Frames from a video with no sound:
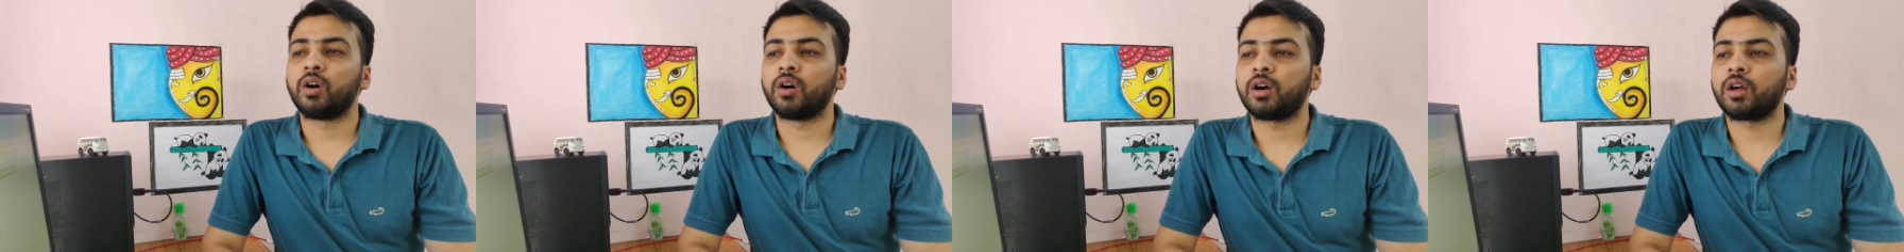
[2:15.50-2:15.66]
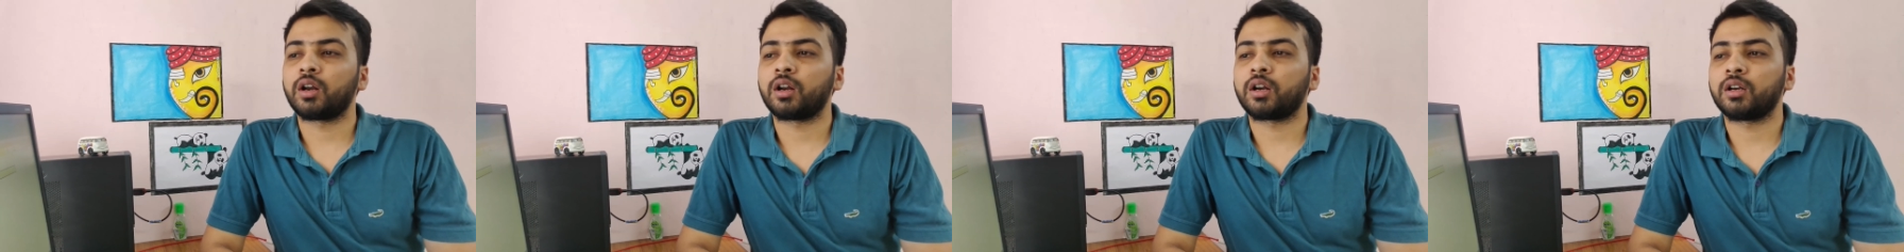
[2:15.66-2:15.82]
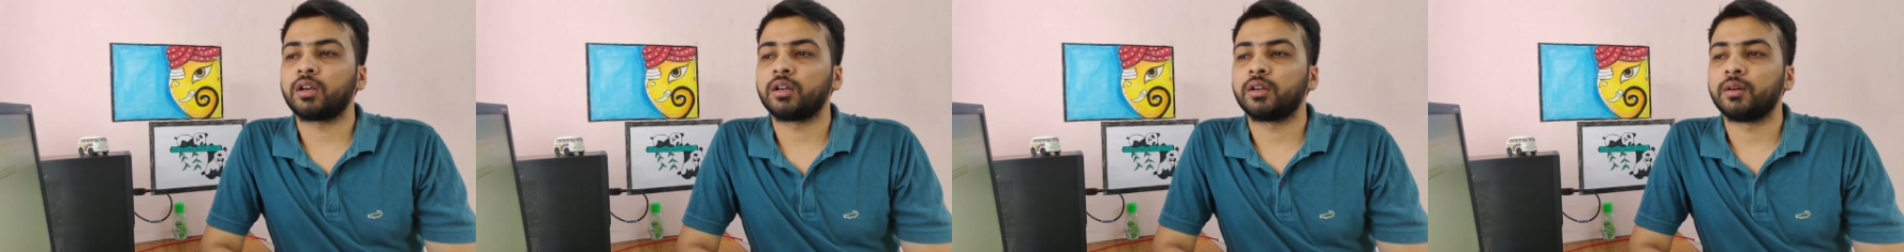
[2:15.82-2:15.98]

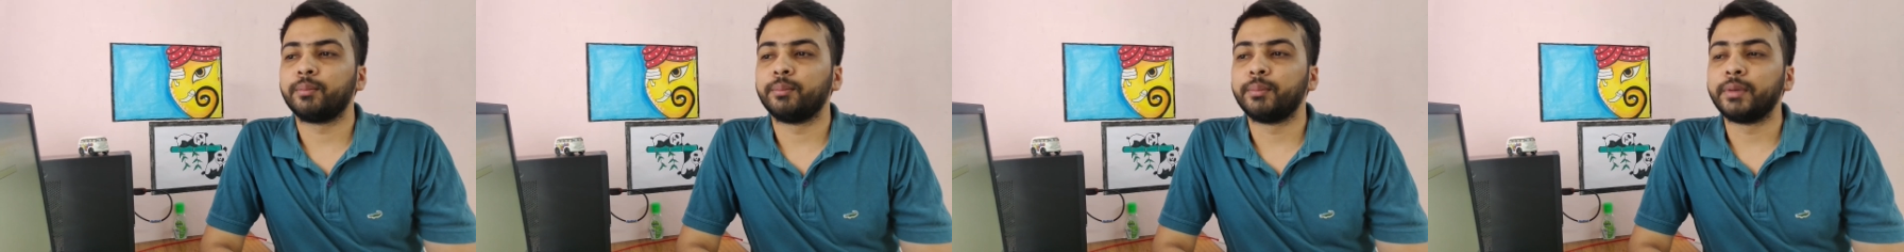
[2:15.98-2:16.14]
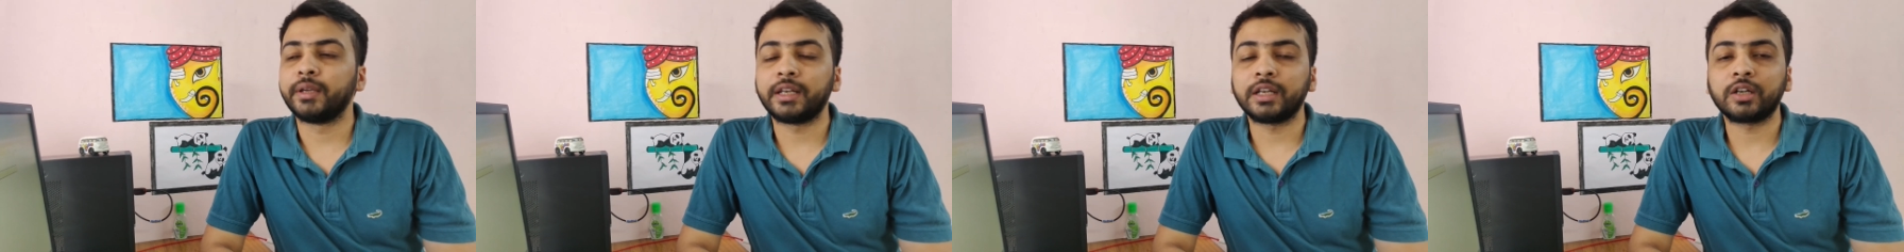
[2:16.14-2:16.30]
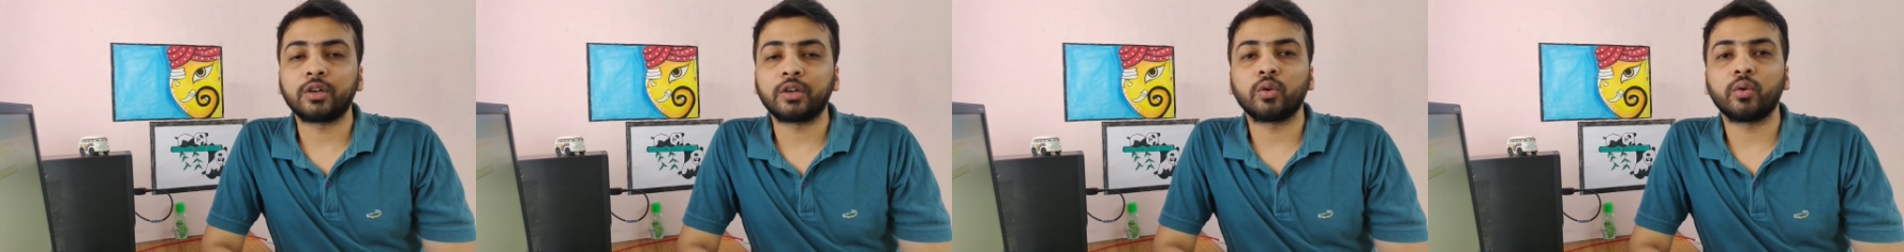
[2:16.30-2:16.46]
और
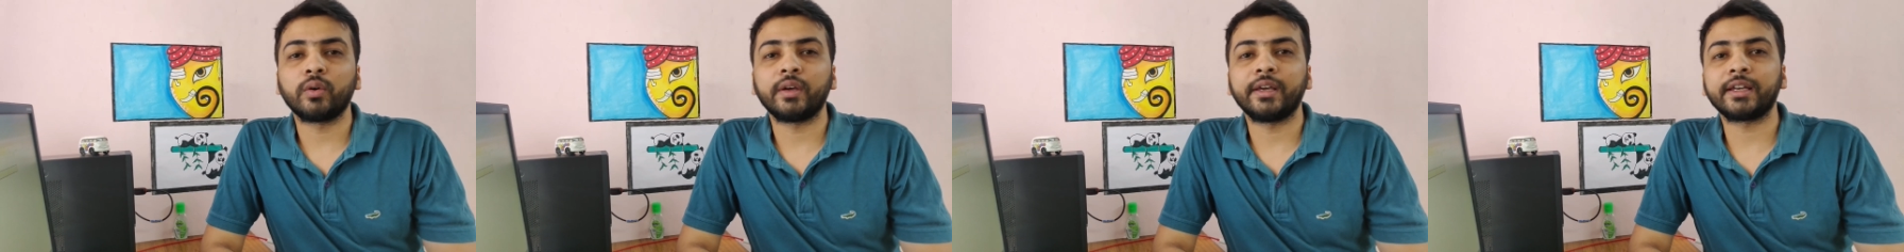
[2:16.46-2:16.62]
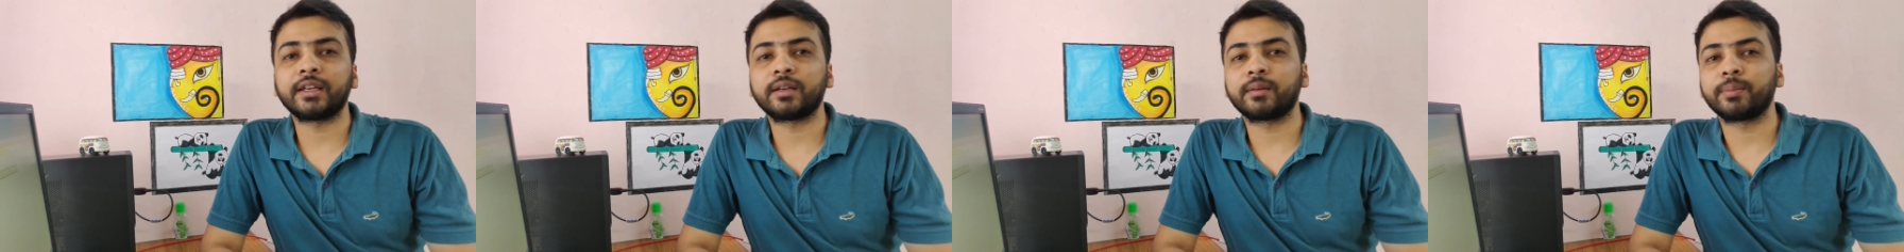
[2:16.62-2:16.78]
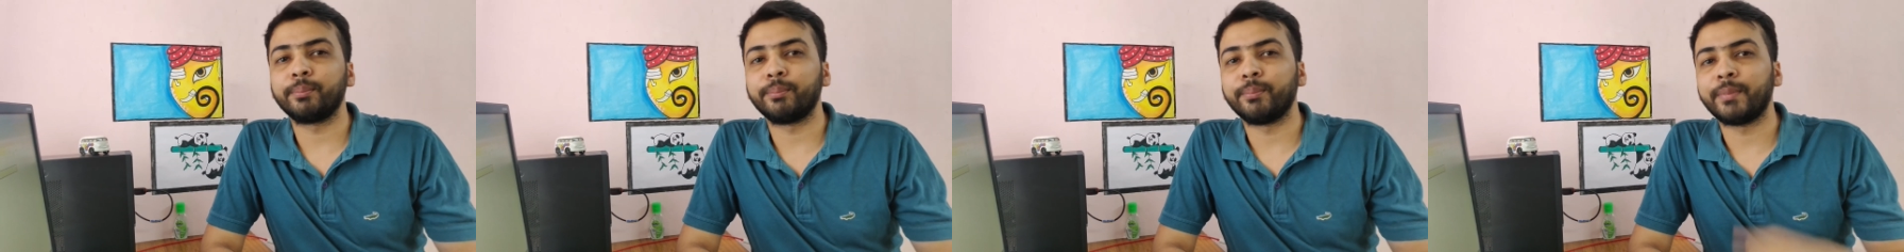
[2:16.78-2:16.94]
मेरे को
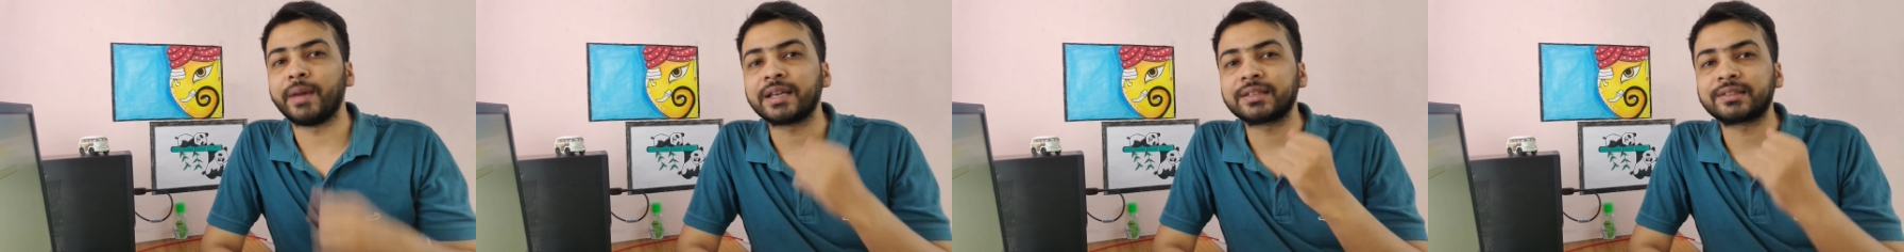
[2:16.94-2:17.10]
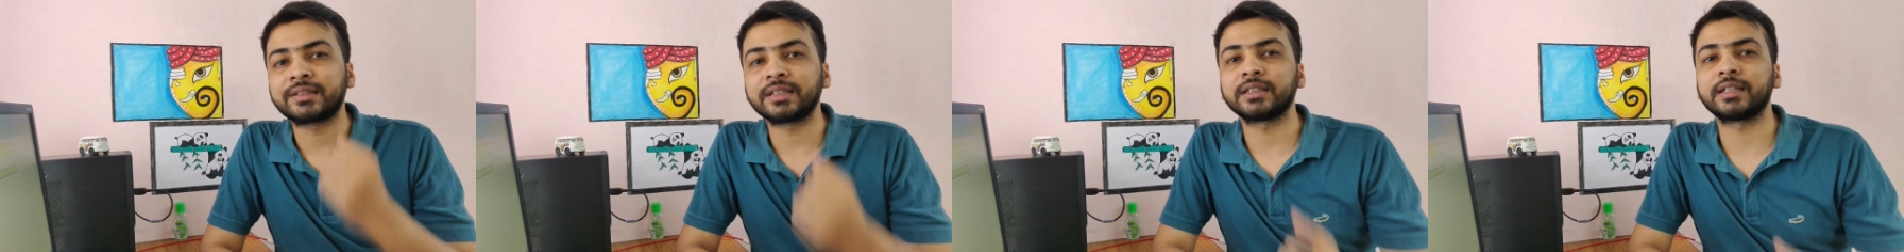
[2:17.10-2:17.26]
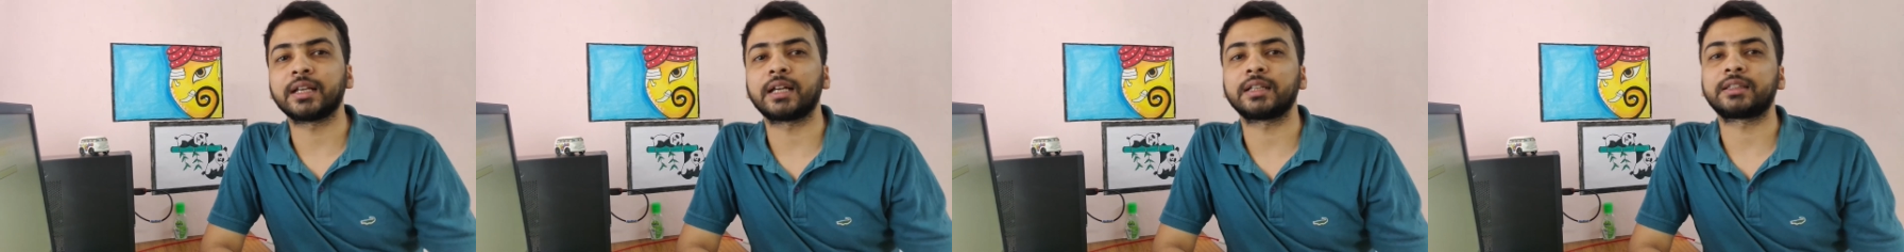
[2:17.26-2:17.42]
एक
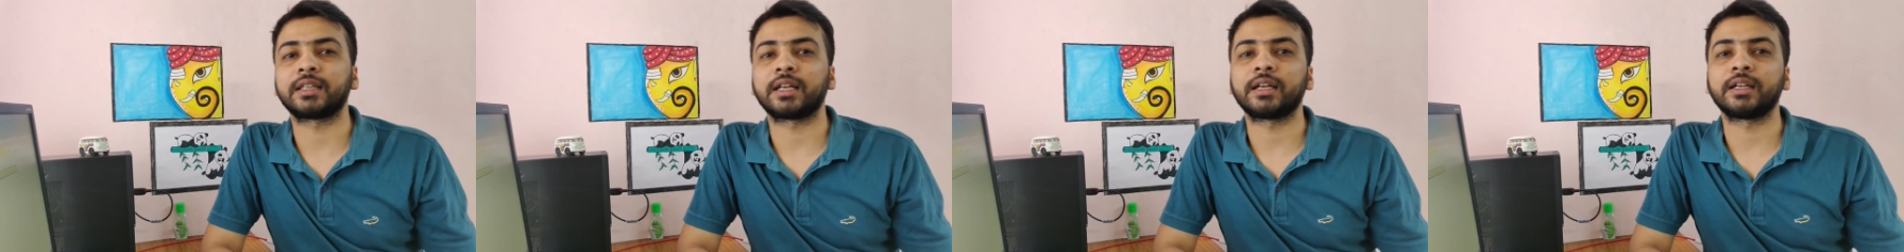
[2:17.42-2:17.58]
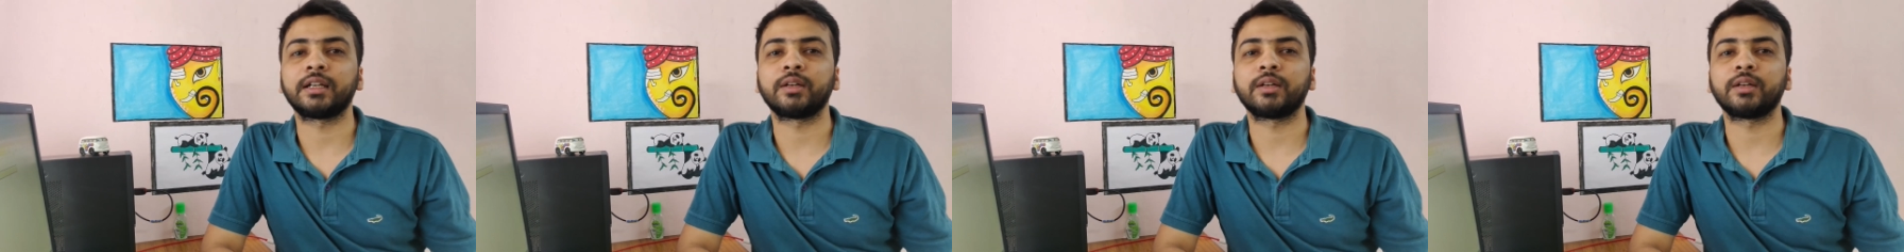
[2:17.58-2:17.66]
मैसेज आता